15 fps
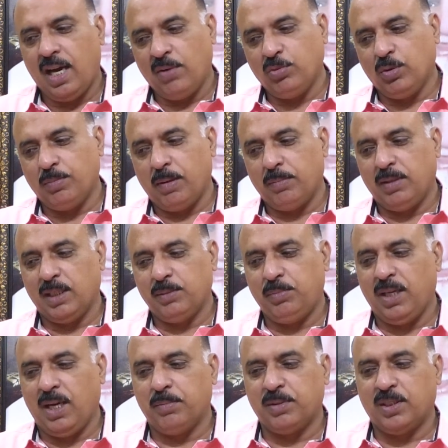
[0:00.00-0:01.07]
अब वो मामला
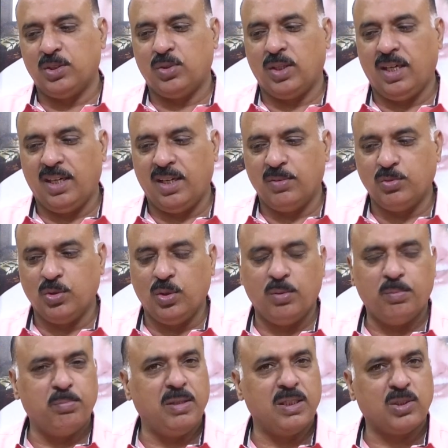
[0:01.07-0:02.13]
भी आपके जो है वो
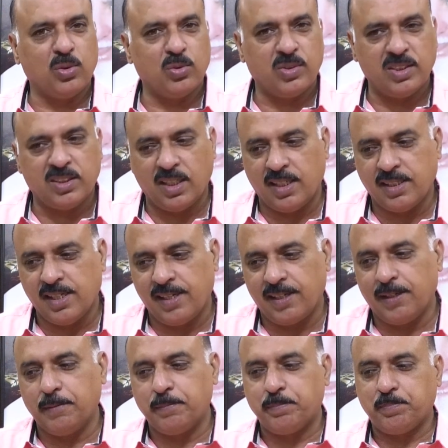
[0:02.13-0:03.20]
बेहतर होते चले
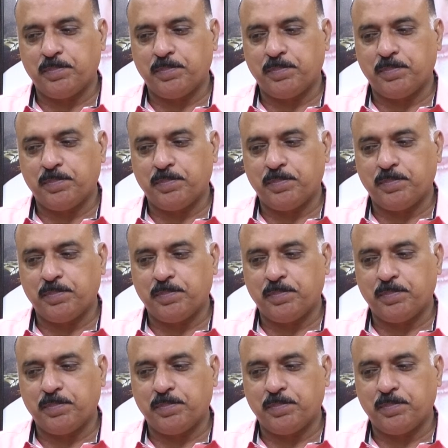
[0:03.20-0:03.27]
जाएंगे